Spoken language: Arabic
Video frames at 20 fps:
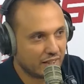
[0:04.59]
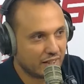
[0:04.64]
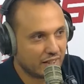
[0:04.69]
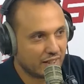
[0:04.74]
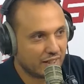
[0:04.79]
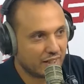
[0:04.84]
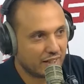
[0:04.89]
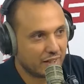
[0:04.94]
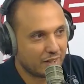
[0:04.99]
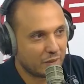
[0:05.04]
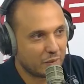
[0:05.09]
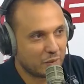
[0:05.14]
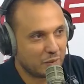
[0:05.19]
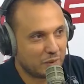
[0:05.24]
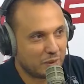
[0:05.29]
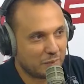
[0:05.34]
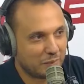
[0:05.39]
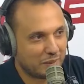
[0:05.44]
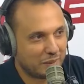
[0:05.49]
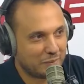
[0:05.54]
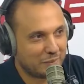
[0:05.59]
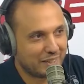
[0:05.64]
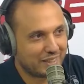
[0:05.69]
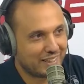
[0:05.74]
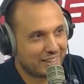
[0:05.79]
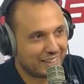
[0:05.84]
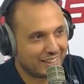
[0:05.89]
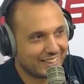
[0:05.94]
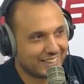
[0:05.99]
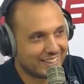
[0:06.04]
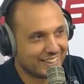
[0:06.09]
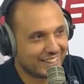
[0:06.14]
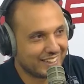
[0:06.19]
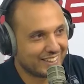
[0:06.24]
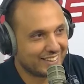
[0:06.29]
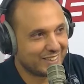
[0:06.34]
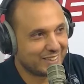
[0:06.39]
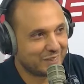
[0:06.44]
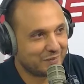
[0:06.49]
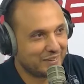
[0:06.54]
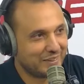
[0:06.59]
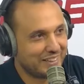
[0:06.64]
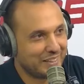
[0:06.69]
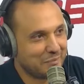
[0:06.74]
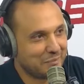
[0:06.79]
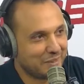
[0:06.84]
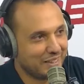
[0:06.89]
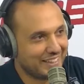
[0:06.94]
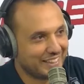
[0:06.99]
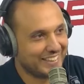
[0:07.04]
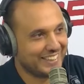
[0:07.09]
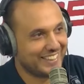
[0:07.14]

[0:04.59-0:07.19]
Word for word: قال قول لهم على الماكله اللي لقيتها عندك في اليابان